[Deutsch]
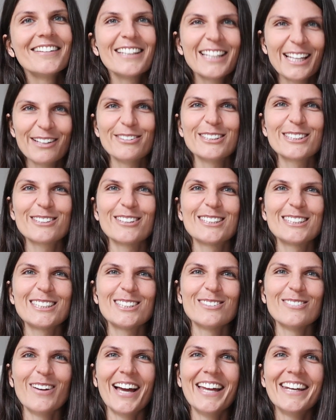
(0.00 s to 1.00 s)
ihr wisst, was
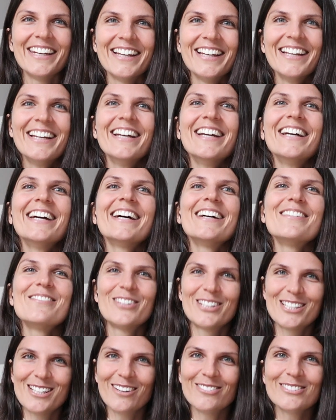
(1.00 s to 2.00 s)
ich meine.
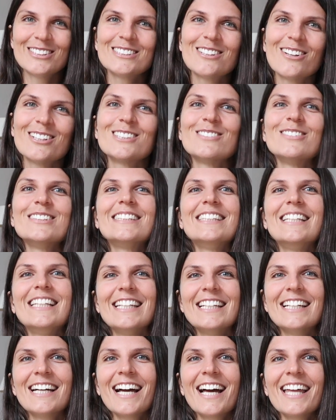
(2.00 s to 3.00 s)
Beschäftigt euch mit den
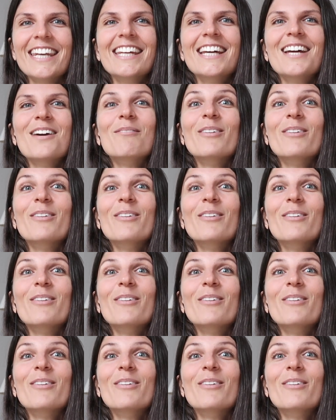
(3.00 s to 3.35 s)
Lehrern,